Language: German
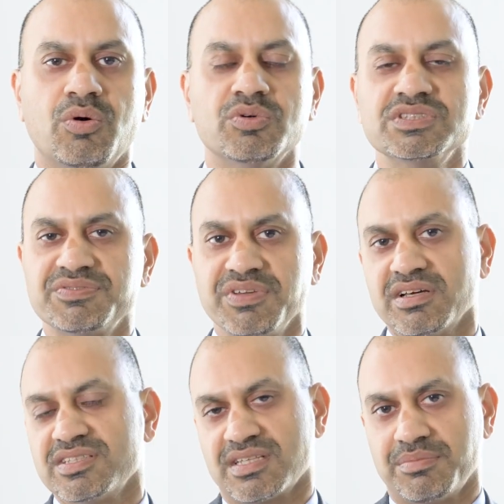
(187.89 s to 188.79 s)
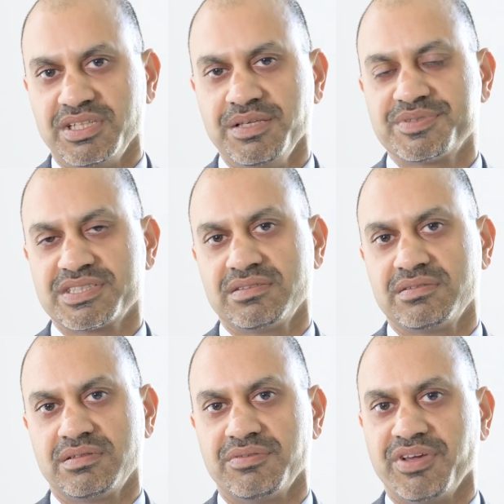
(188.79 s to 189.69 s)
Uns wäre es am
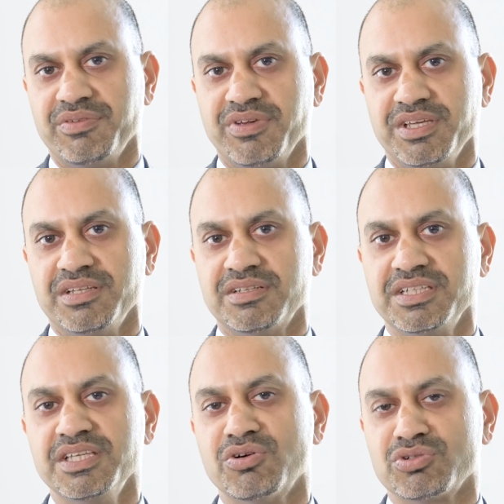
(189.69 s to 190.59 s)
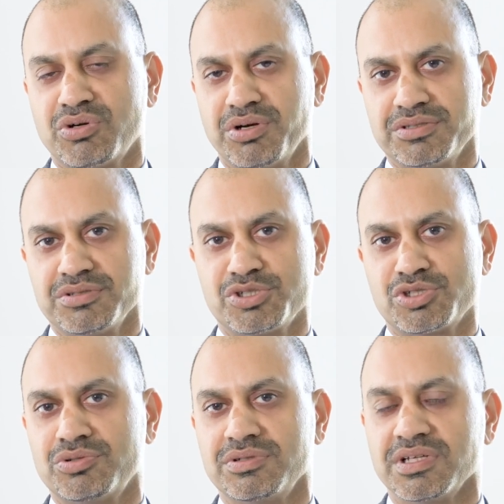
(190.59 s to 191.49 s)
liebsten, wenn wir Ihnen hier und heute
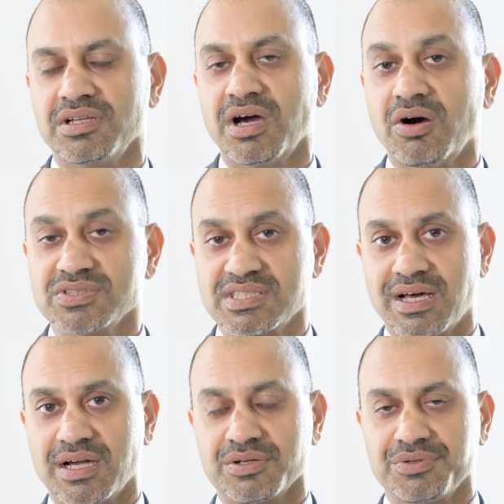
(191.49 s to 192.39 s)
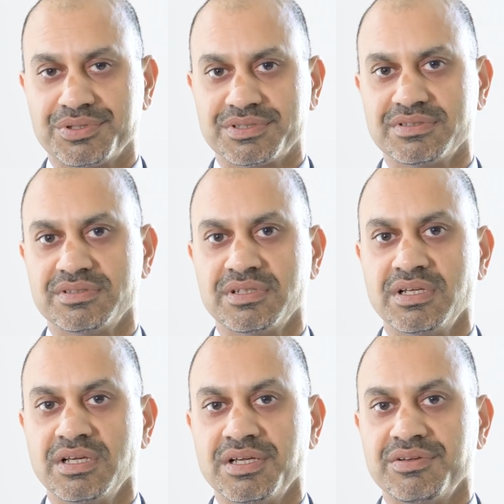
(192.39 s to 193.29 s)
schon genau sagen könnten,
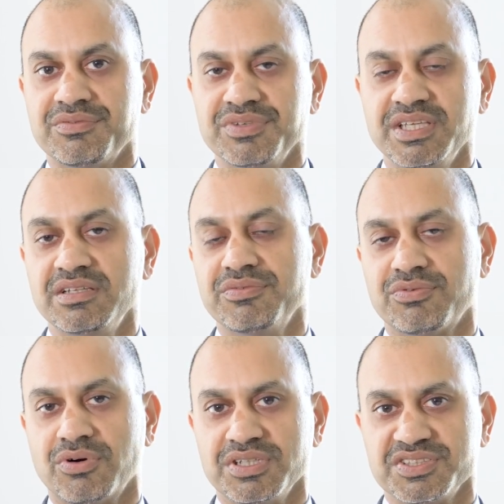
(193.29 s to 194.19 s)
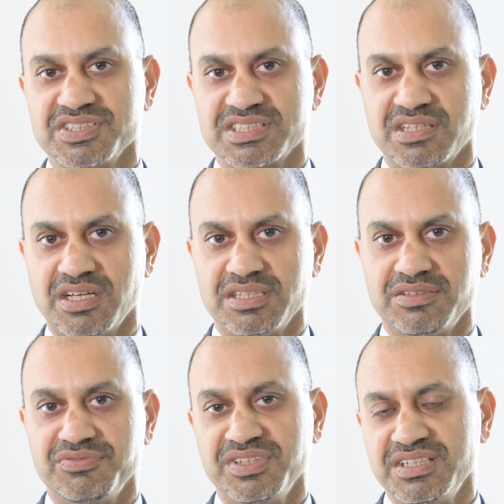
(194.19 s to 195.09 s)
wie die
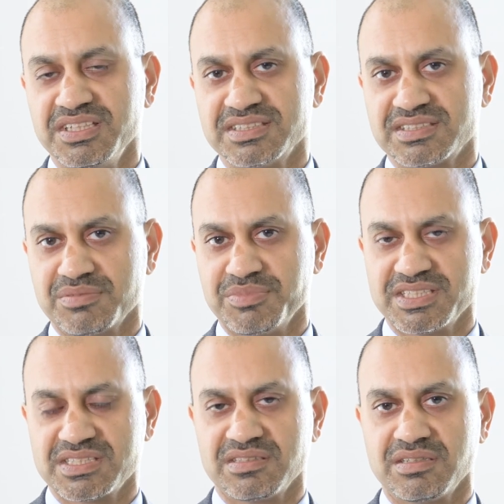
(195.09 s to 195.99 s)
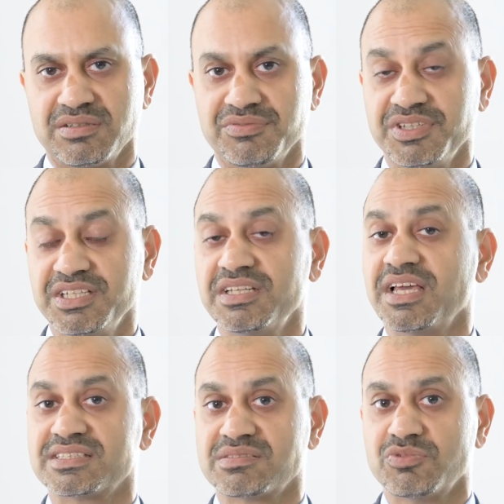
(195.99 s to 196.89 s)
Vorlesungszeit, wie dieses Semester, wie die
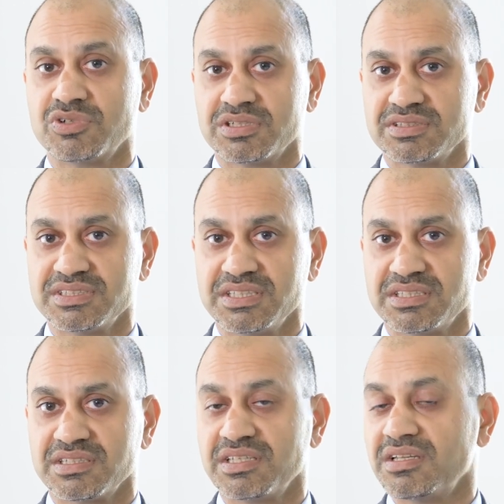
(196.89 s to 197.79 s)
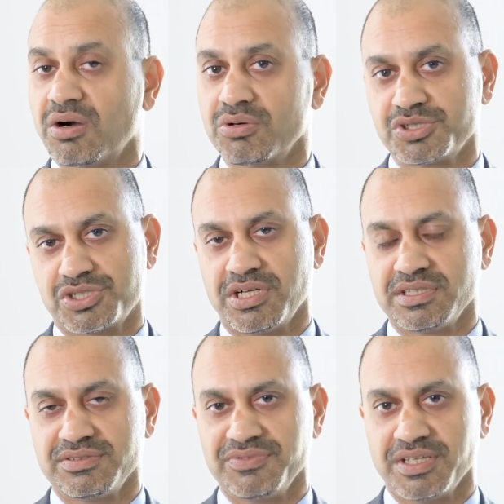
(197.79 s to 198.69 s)
nächsten Monate sich genau
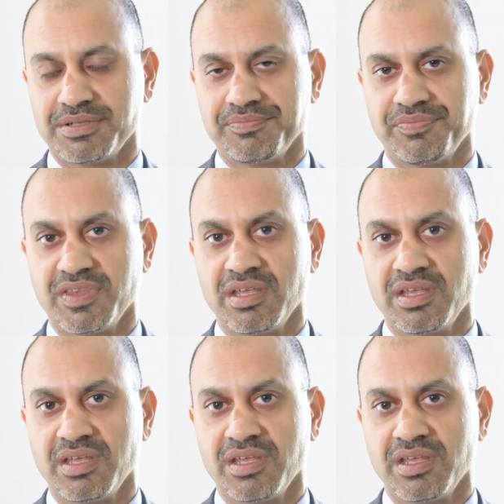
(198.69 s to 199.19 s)
gestalten werden.